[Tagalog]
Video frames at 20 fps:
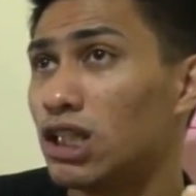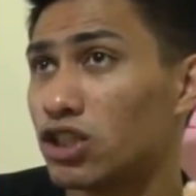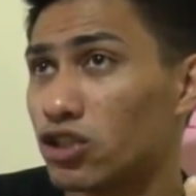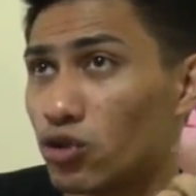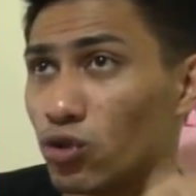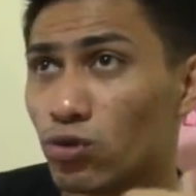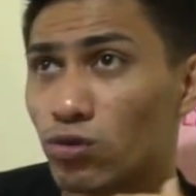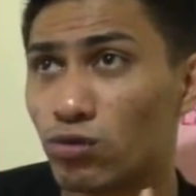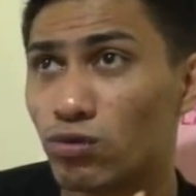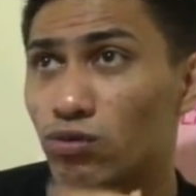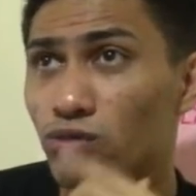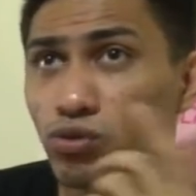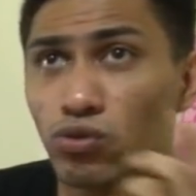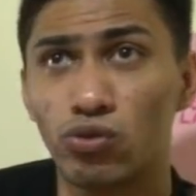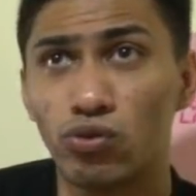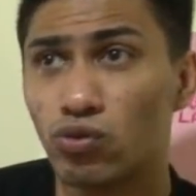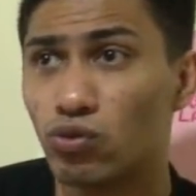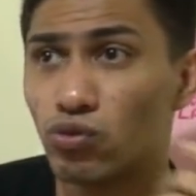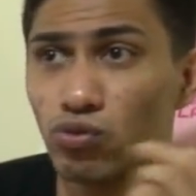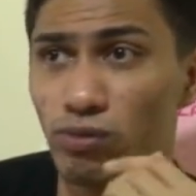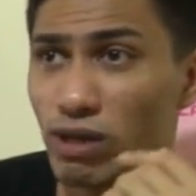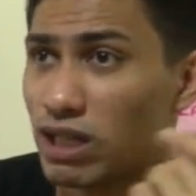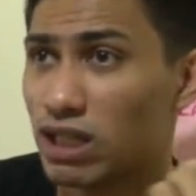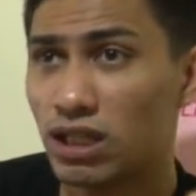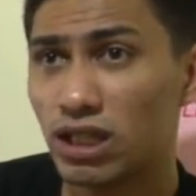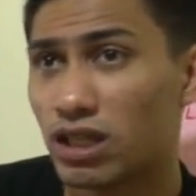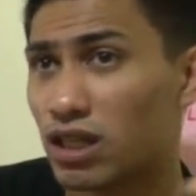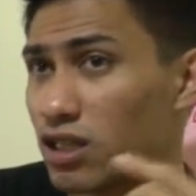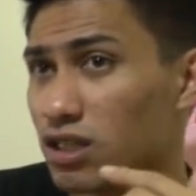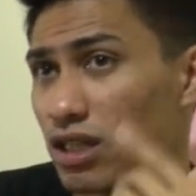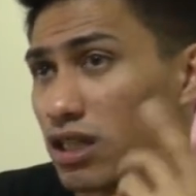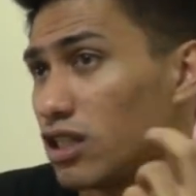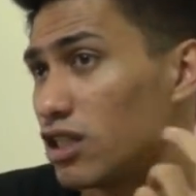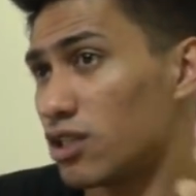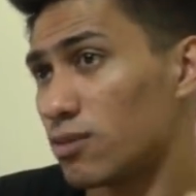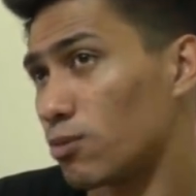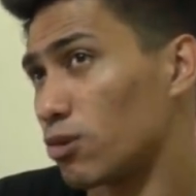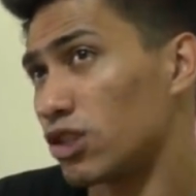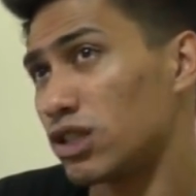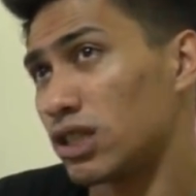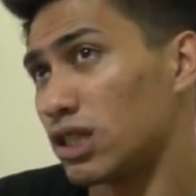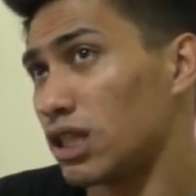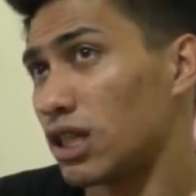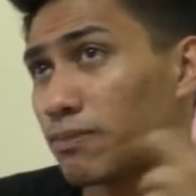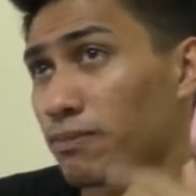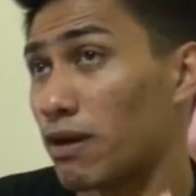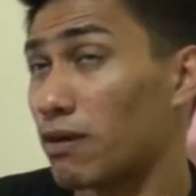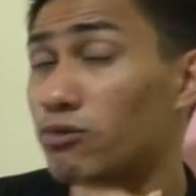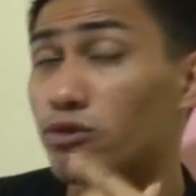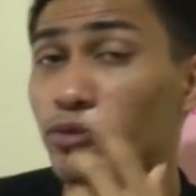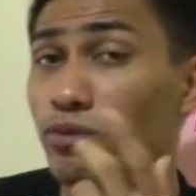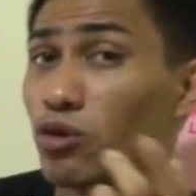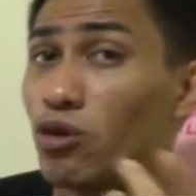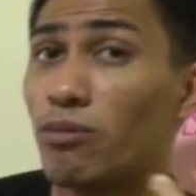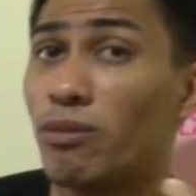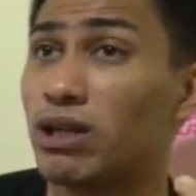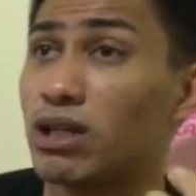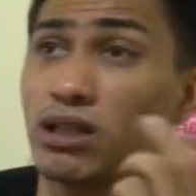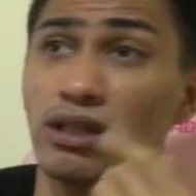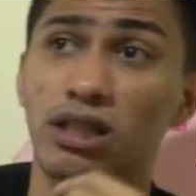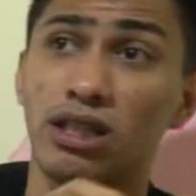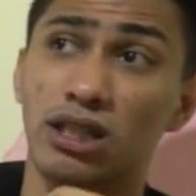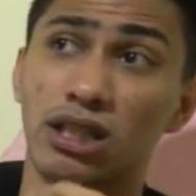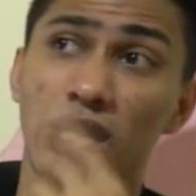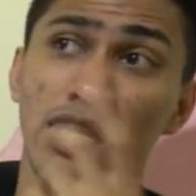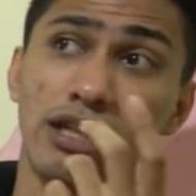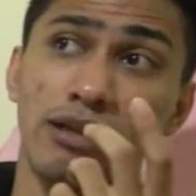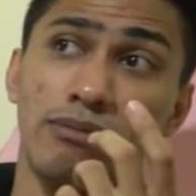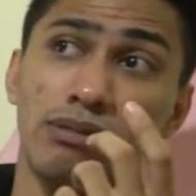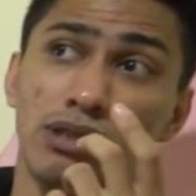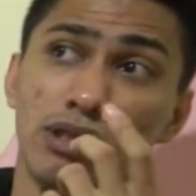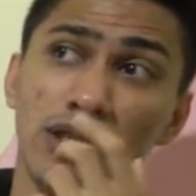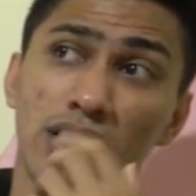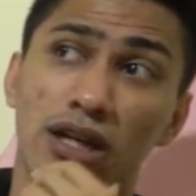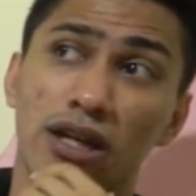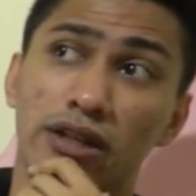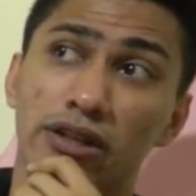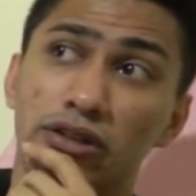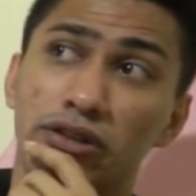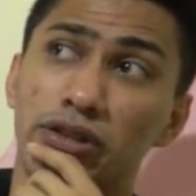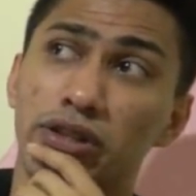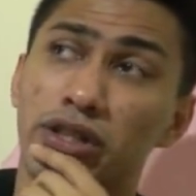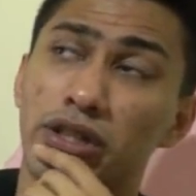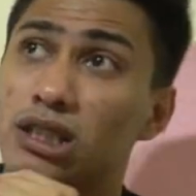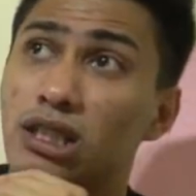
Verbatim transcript: So kung, kung mahilig kayo sa esports, yung PUBG Mobile, ito ilalabas nila yon.